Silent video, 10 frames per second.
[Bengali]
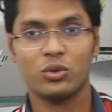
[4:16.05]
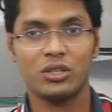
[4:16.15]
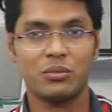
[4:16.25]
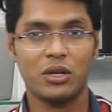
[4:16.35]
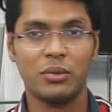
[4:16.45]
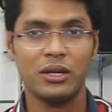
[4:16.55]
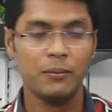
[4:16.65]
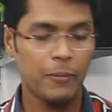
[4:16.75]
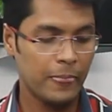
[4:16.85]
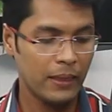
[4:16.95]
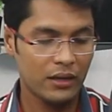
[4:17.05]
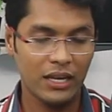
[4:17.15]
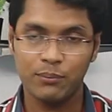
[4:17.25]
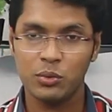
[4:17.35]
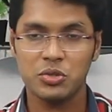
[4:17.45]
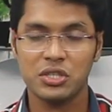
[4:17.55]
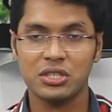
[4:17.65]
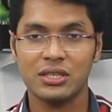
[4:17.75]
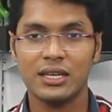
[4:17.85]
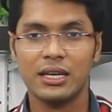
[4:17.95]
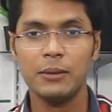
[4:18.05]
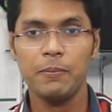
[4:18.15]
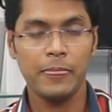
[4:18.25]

করতে পারবেন ল্যাপটপ স্টেশন থেকে